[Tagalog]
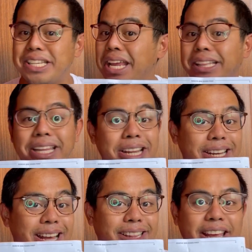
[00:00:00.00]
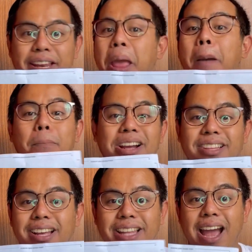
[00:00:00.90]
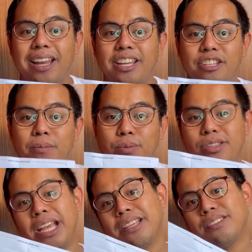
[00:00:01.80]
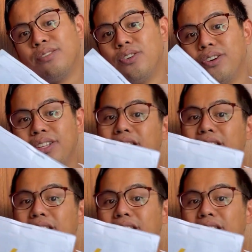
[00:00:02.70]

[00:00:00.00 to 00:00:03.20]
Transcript: hindi na natin pagdadaanan yung prosesong